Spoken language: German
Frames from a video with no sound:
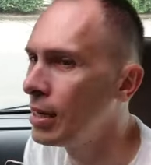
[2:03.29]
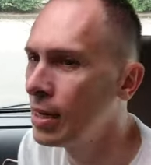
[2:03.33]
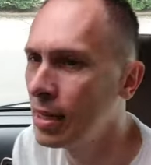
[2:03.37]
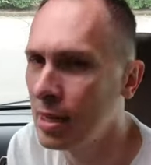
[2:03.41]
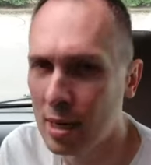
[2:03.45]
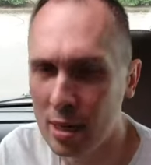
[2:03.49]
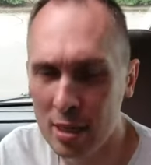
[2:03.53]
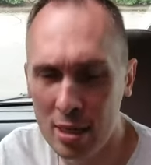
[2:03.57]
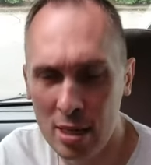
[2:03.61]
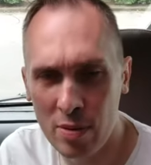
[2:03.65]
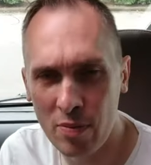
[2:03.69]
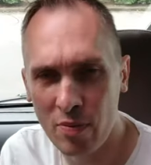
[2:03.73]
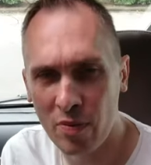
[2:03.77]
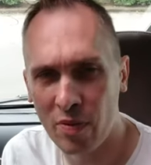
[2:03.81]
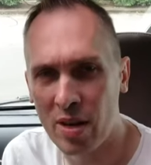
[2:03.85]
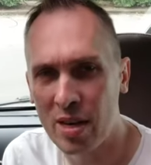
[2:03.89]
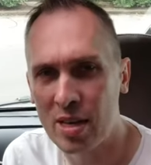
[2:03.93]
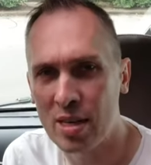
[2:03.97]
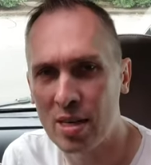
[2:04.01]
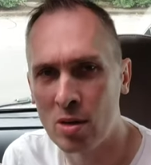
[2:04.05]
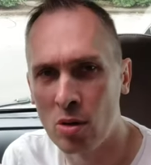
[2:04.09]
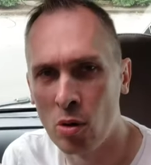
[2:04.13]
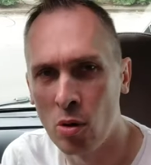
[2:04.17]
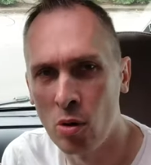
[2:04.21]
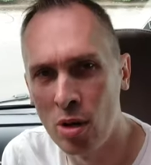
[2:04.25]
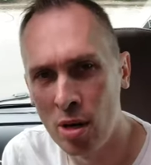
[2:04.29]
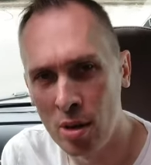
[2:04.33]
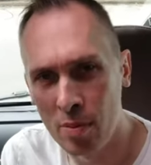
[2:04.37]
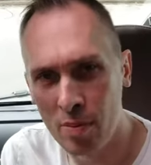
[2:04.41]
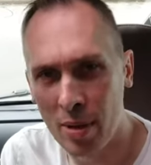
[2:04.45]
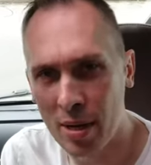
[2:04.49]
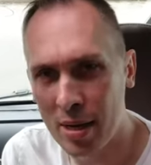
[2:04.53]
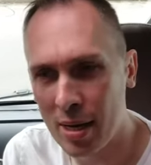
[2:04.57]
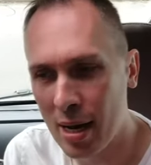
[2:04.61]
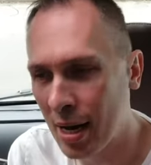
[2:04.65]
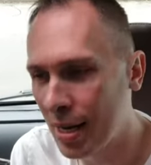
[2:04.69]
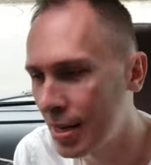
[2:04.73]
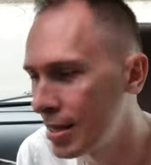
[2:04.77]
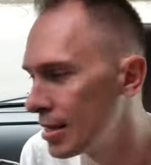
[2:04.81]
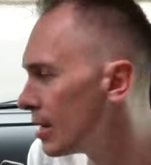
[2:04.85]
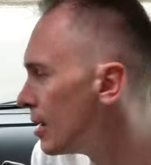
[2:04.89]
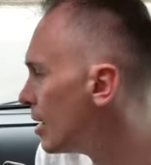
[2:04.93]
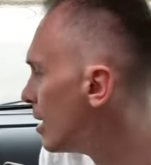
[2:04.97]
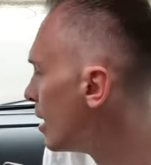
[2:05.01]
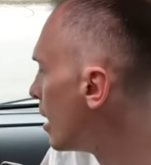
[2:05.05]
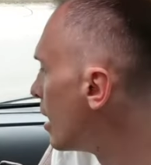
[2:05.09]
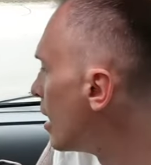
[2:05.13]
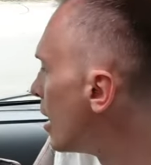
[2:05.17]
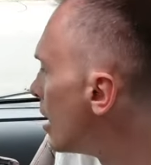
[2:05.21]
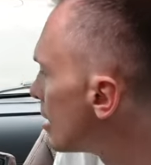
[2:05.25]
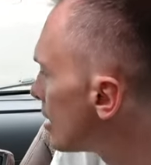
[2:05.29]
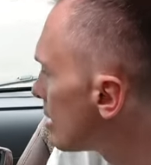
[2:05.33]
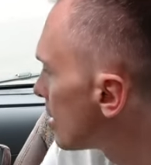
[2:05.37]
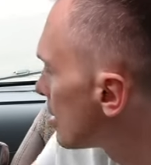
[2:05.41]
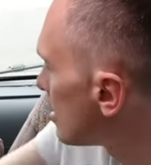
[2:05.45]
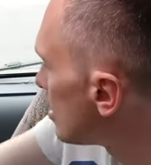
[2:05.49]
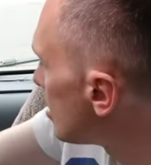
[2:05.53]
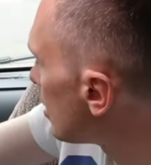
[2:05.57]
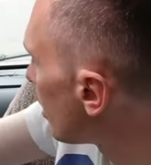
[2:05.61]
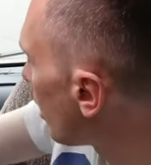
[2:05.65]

Je nachdem, welche Hülle man hat, hält das